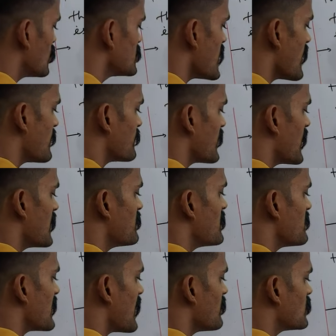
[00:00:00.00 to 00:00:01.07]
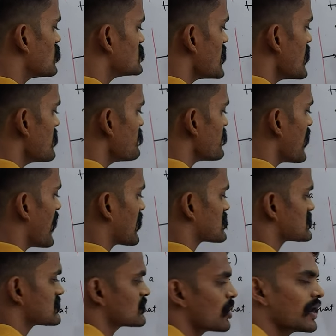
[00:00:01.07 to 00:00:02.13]
हो जाए ए बी बराबर हो जाए
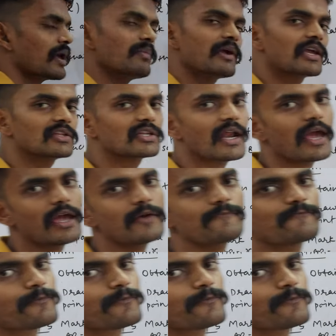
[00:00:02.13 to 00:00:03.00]
एक्स तो ए बी कितना है